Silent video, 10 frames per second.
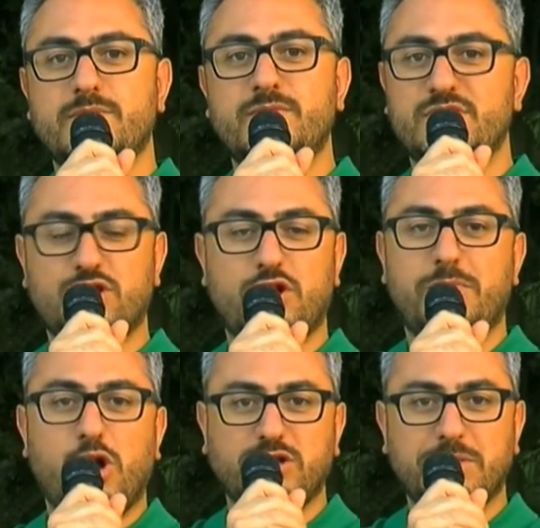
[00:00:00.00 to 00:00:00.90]
vi sono
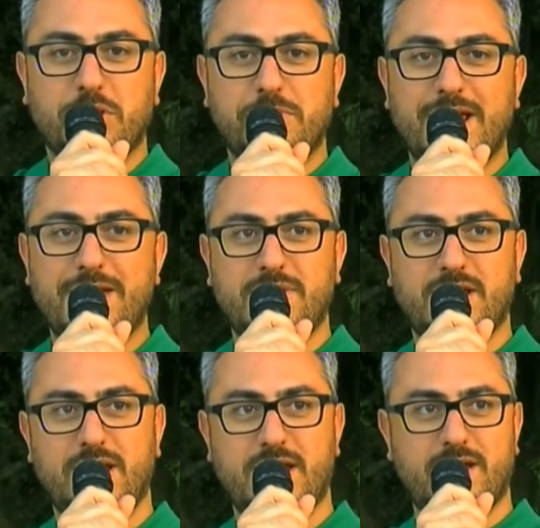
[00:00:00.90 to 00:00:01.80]
molti problemi
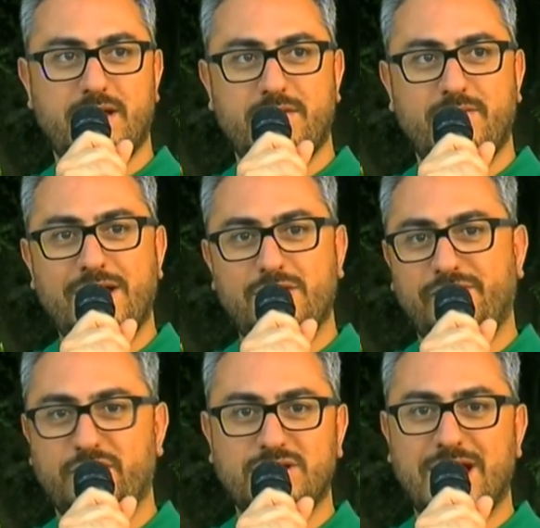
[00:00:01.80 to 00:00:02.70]
che eh, vanno
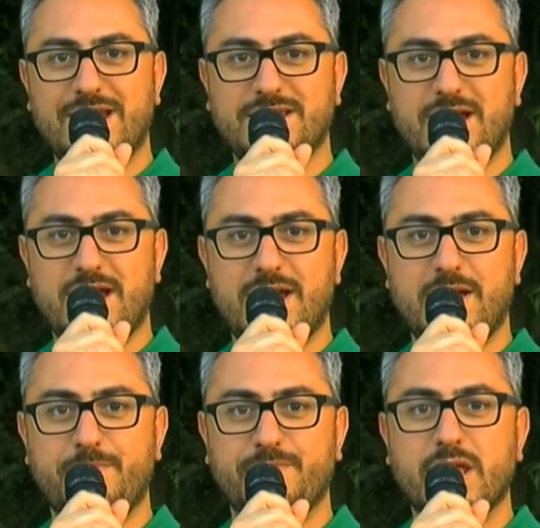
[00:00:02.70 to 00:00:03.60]
affrontati e
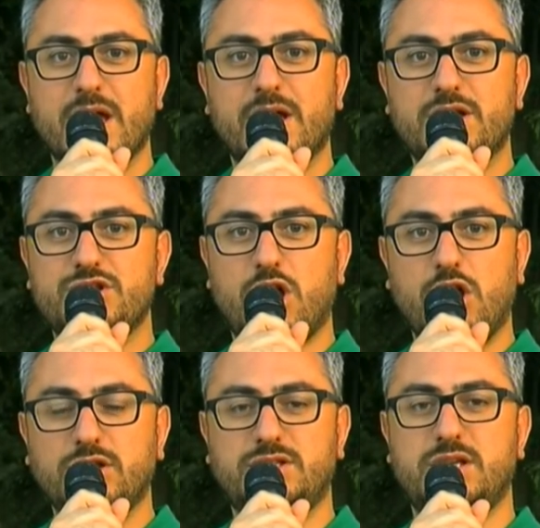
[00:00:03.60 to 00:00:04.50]
mm,
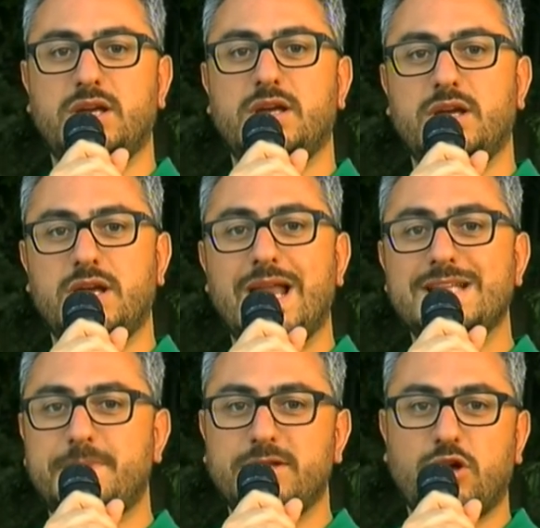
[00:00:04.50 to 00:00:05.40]
risolti, eh,
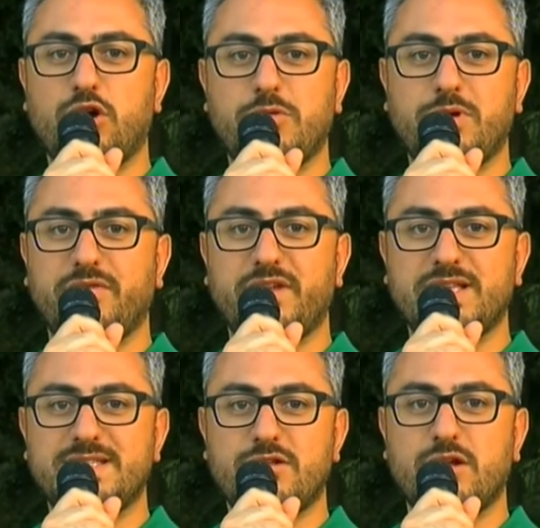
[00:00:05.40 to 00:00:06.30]
l'aspetto
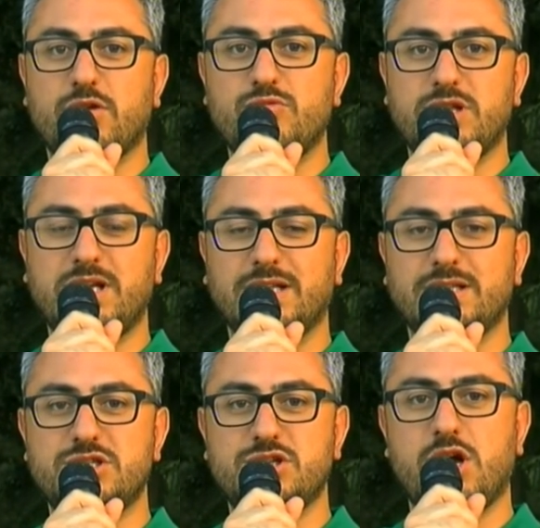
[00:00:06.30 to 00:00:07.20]
economico-finanziario del comune di
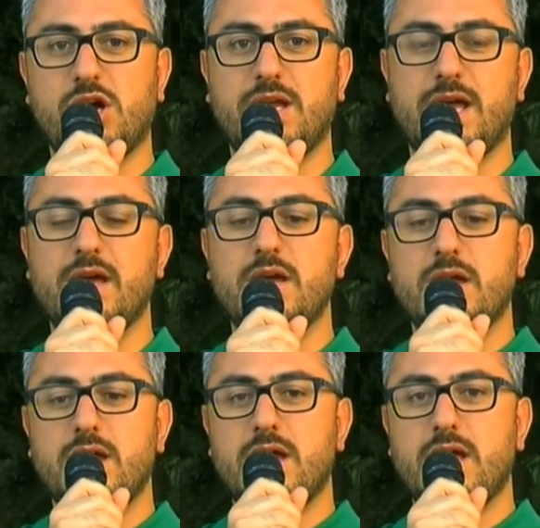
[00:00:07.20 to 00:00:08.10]
Caltagirone,
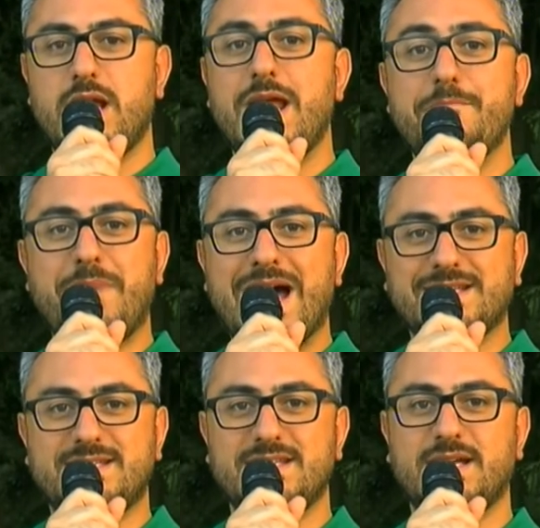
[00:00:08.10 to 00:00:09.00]

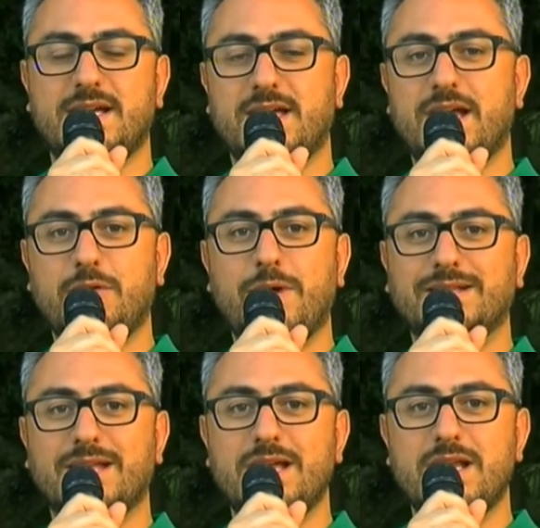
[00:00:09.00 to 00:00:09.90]
l'impasse che
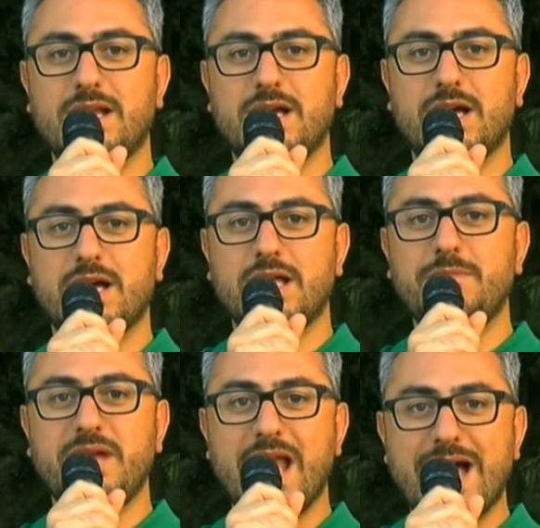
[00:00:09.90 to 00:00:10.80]
riguarda il, il
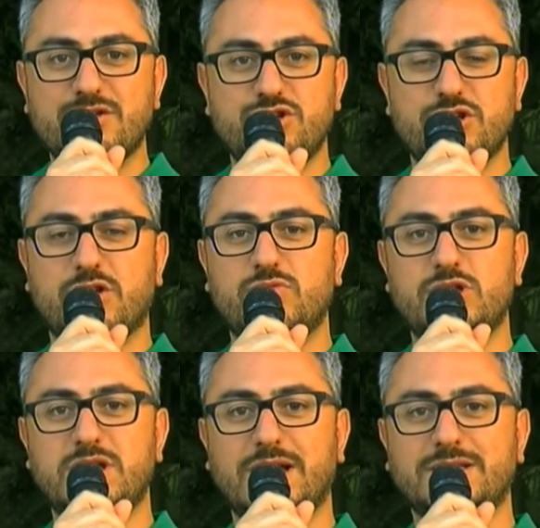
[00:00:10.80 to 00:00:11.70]
bilancio del
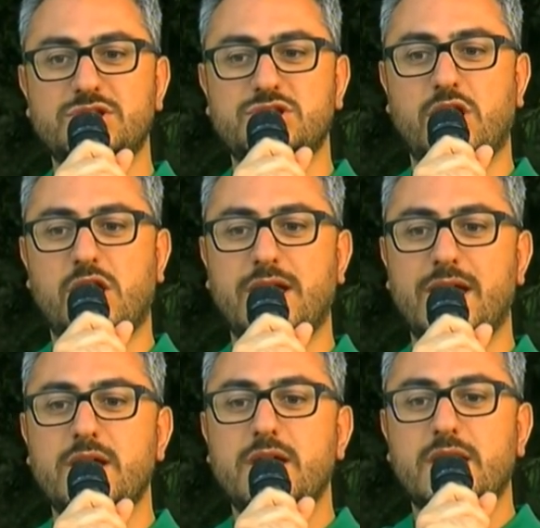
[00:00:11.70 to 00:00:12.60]
comune di Caltagirone
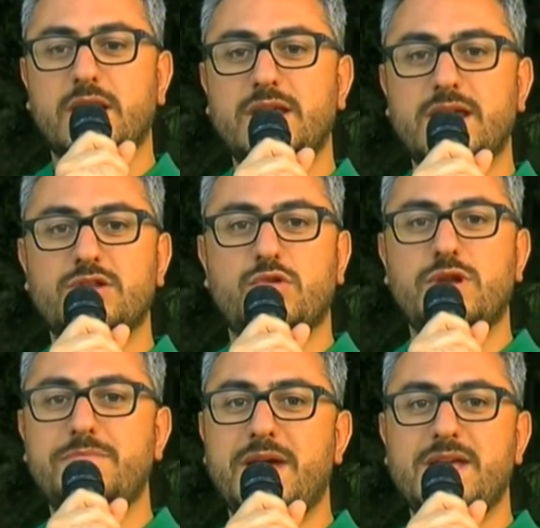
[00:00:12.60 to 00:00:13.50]
richiedono un
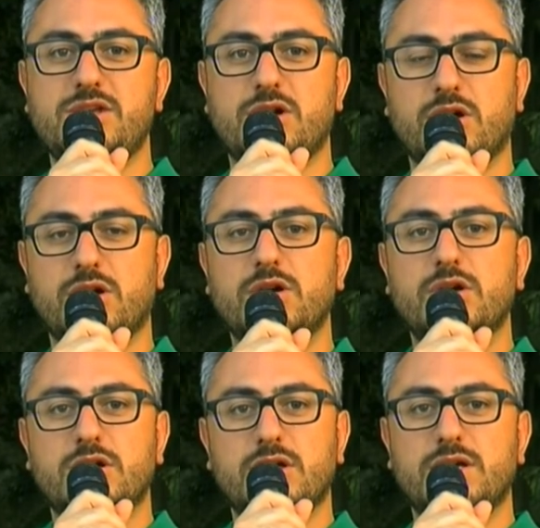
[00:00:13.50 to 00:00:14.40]
impegno
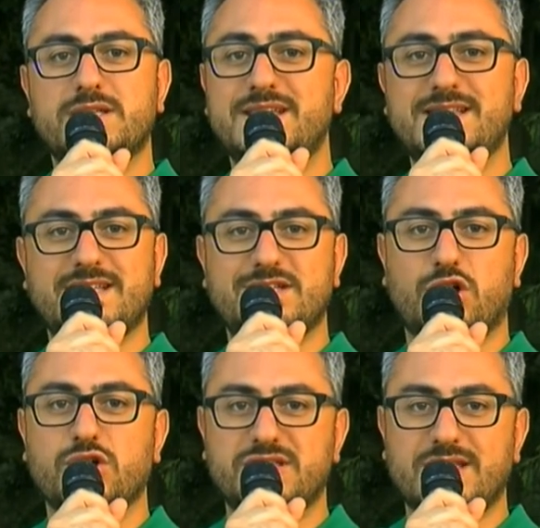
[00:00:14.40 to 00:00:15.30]
eh, senza
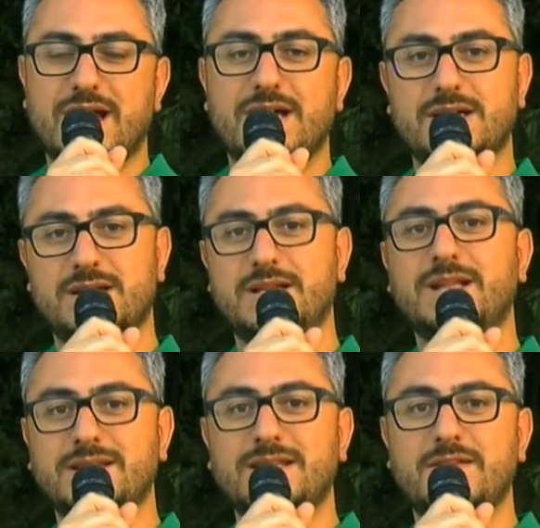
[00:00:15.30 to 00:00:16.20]
sosta eh, nel
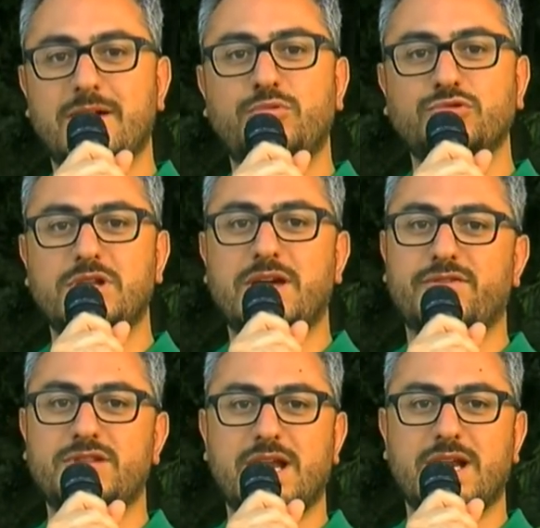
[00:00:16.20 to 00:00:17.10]
tentativo appunto di
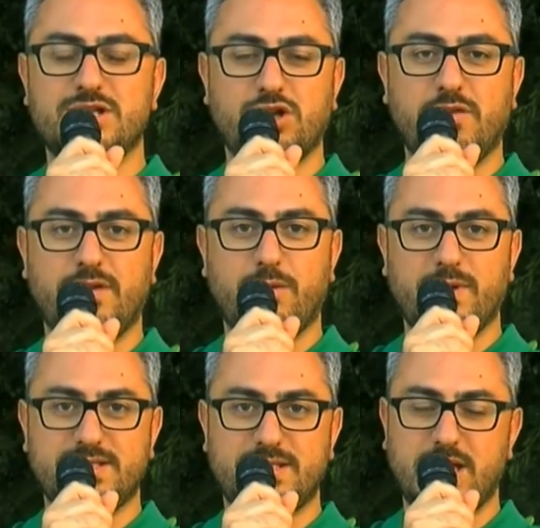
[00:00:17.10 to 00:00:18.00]
affrontare e risolvere
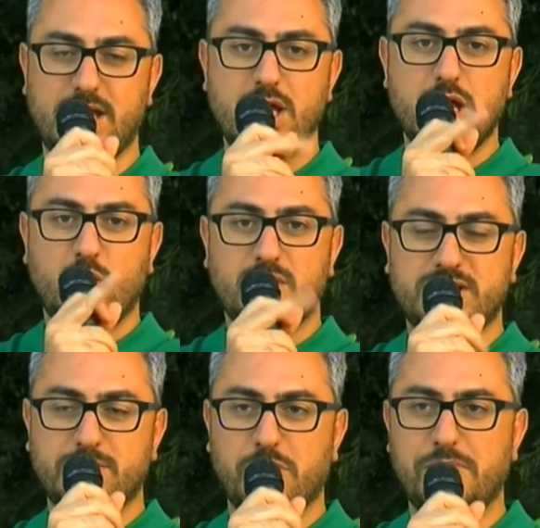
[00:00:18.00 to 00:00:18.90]
questi,
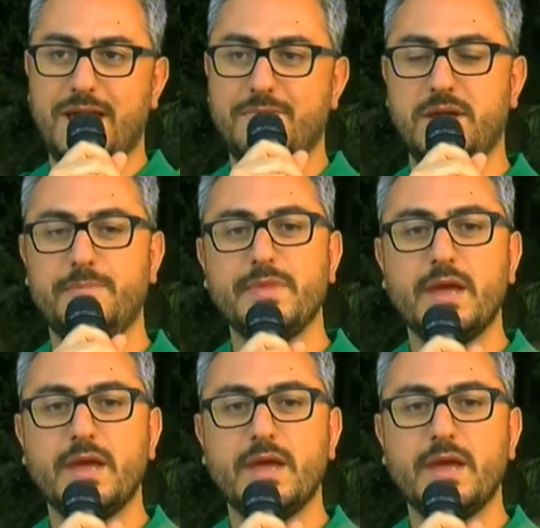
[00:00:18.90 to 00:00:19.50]
questi problemi.